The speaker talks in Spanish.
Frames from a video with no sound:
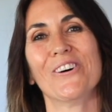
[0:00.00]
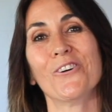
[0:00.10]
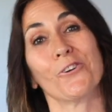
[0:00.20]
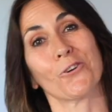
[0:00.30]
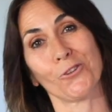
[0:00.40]

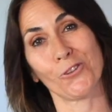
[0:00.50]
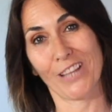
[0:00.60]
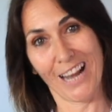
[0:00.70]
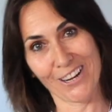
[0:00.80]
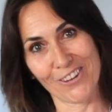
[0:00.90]
o lo
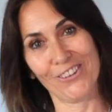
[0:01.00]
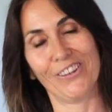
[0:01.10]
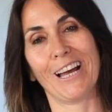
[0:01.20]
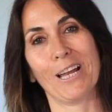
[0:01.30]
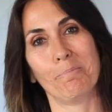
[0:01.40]
contrario
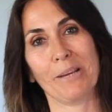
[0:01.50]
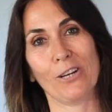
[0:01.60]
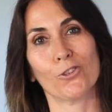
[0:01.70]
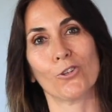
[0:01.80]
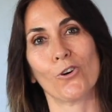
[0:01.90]
al
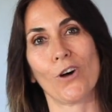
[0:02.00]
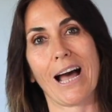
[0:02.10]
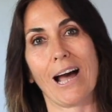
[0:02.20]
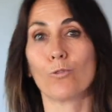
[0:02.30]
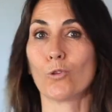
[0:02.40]
piloto
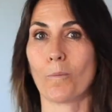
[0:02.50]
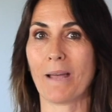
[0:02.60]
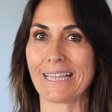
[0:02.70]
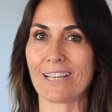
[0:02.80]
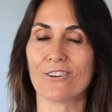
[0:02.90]

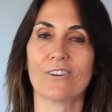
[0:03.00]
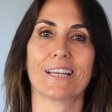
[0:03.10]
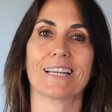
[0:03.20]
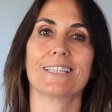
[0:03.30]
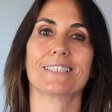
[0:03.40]
automático
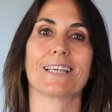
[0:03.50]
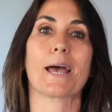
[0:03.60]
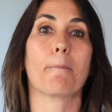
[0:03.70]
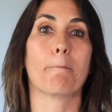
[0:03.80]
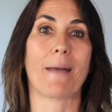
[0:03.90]
es
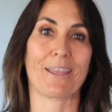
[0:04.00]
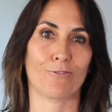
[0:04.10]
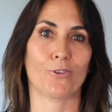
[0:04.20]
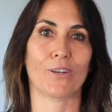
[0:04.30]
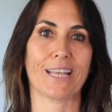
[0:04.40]

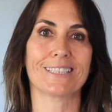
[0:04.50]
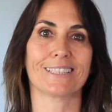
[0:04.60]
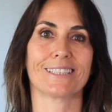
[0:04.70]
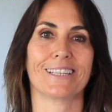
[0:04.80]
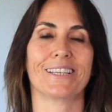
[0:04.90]

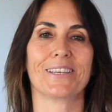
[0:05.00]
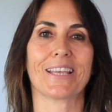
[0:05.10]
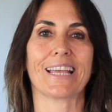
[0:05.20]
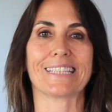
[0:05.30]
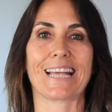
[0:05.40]
mindfulness,
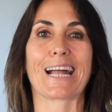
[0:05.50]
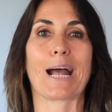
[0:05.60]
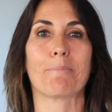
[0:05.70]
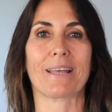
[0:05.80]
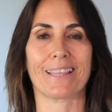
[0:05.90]
esa
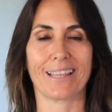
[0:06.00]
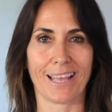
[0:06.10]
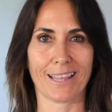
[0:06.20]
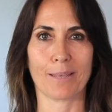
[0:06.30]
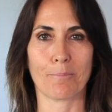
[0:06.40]

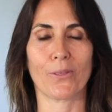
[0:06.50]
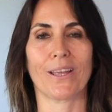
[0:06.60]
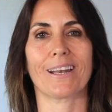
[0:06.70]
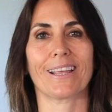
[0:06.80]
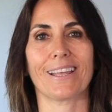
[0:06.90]
capacidad de
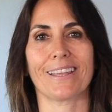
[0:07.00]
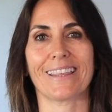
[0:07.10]
poder eh,